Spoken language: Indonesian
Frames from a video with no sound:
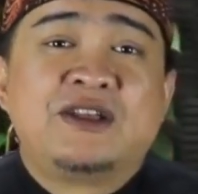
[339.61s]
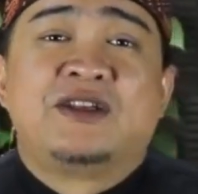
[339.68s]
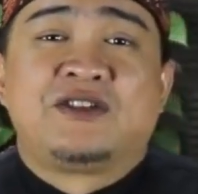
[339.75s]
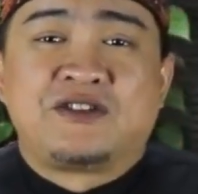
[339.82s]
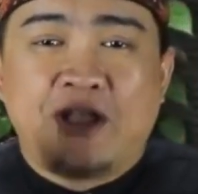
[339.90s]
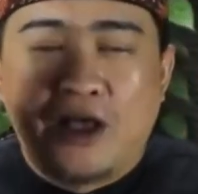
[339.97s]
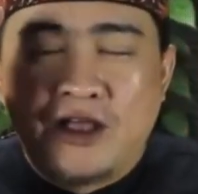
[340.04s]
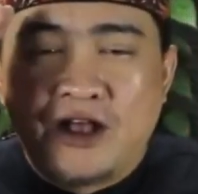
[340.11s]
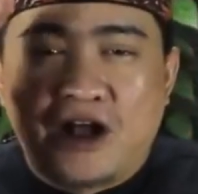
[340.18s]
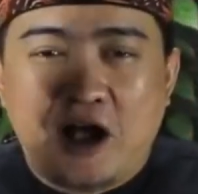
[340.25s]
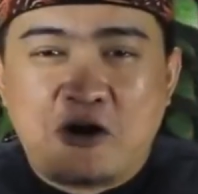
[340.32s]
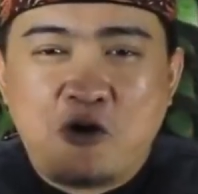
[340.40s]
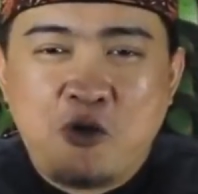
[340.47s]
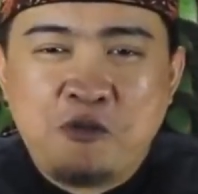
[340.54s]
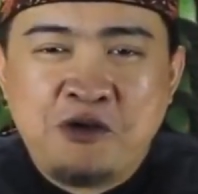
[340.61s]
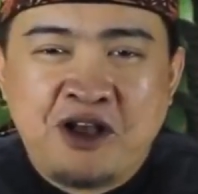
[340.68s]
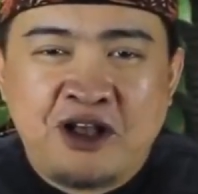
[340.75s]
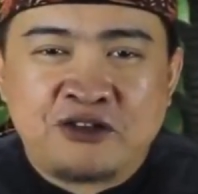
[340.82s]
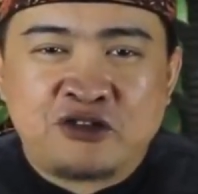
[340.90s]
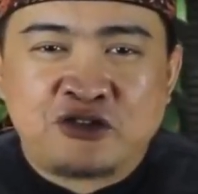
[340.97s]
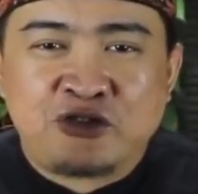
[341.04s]
saya kagum
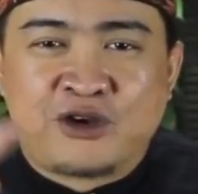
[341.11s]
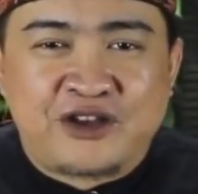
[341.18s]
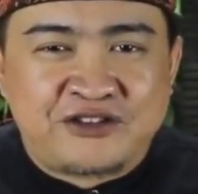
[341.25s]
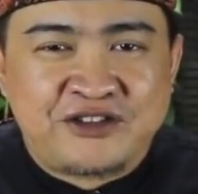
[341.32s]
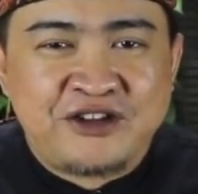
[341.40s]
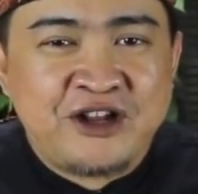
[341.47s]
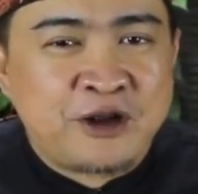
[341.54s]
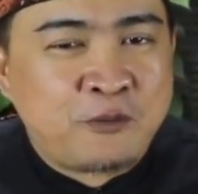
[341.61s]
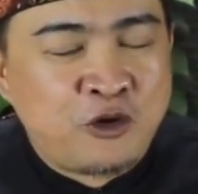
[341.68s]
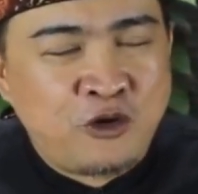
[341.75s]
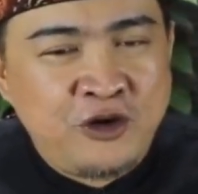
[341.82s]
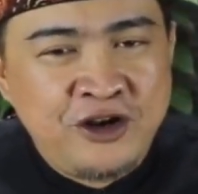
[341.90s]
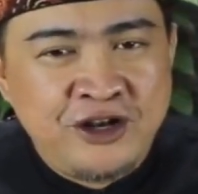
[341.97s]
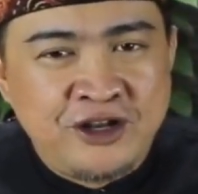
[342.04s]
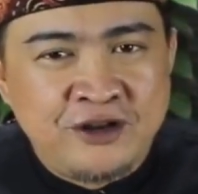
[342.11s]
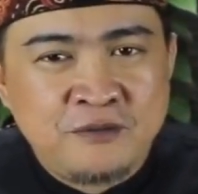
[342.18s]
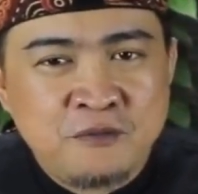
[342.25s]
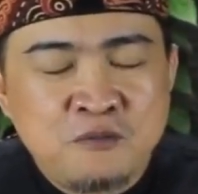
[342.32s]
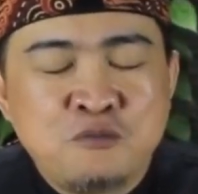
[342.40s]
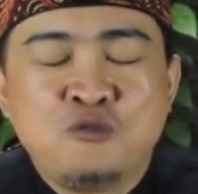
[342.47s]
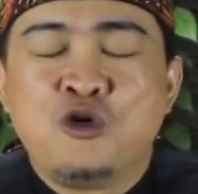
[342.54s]
dengan sosok SD Darmono ini,
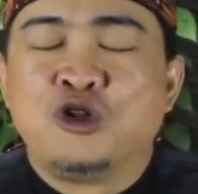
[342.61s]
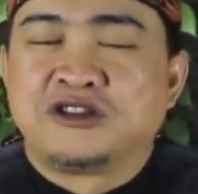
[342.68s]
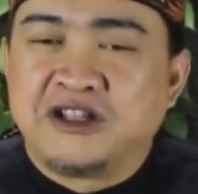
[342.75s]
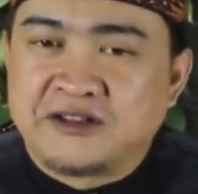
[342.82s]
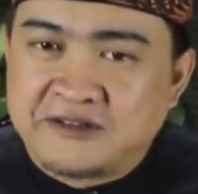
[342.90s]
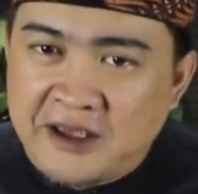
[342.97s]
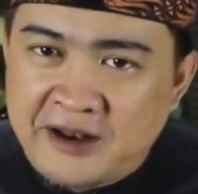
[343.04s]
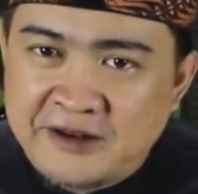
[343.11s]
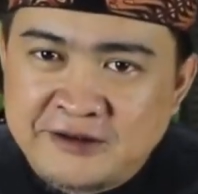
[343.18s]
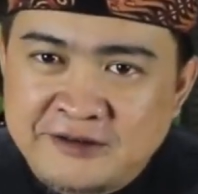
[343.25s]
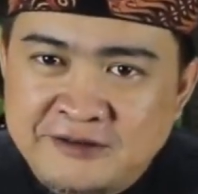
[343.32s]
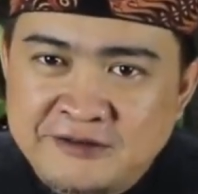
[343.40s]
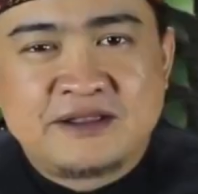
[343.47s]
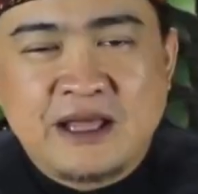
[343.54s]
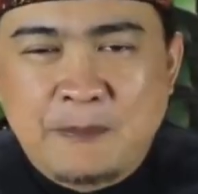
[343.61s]
multi talent.